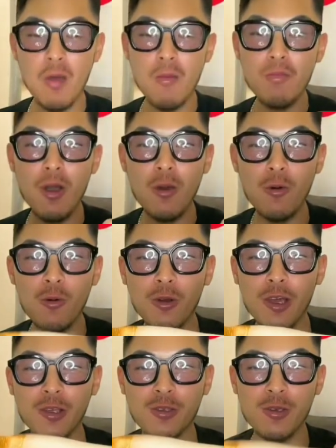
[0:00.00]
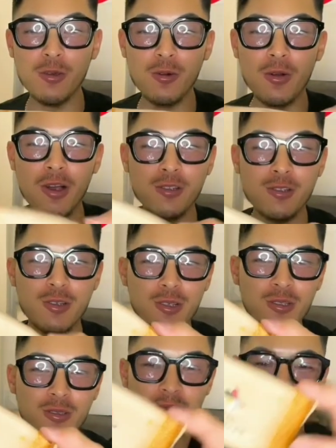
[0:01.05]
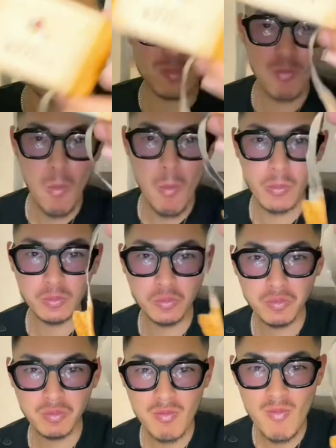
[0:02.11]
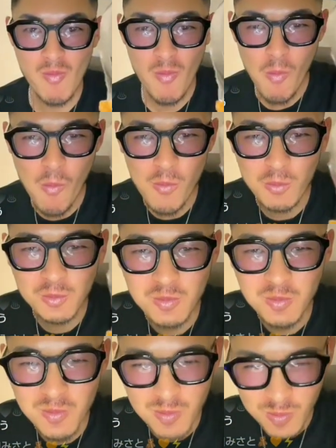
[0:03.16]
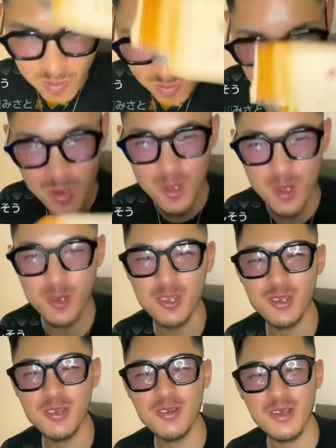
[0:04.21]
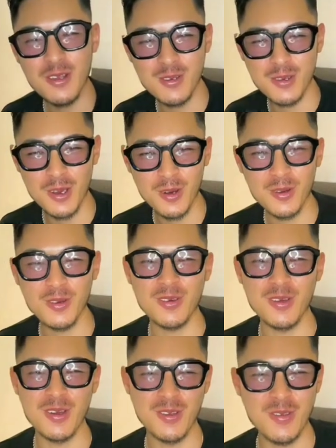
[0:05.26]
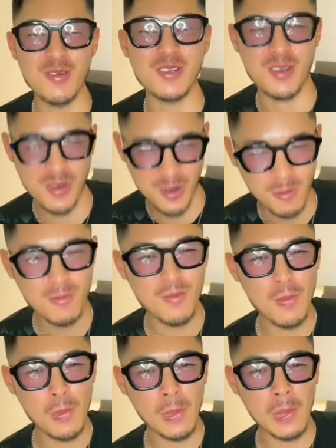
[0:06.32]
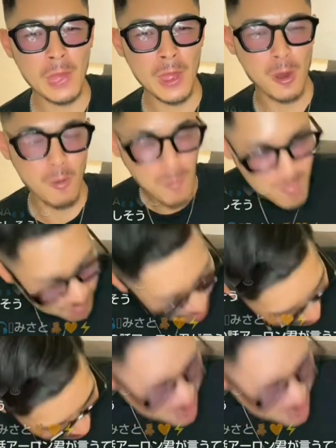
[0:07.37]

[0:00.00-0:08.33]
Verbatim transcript: 南蛮往来というお菓子ですん所持金の話アーロン君が言ってましたがほん